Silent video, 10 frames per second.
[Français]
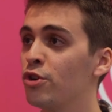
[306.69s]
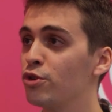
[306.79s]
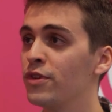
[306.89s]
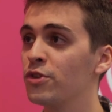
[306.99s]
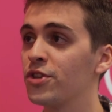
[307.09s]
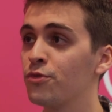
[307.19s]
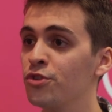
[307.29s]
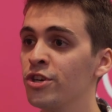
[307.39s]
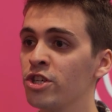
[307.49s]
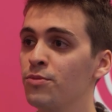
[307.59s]
et dans l'univers de
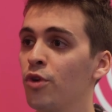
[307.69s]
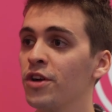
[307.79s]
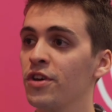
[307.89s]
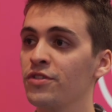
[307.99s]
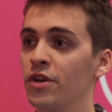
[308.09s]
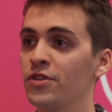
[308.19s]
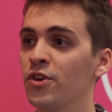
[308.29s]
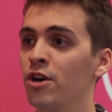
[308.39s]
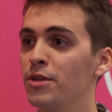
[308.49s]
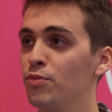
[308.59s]
Symphonia qui pourraient être
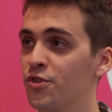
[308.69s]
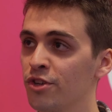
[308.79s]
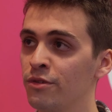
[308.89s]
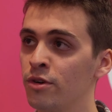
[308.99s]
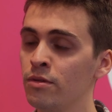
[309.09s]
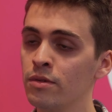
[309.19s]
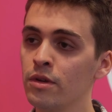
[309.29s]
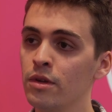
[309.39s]
intéressants à mettre plus en avant.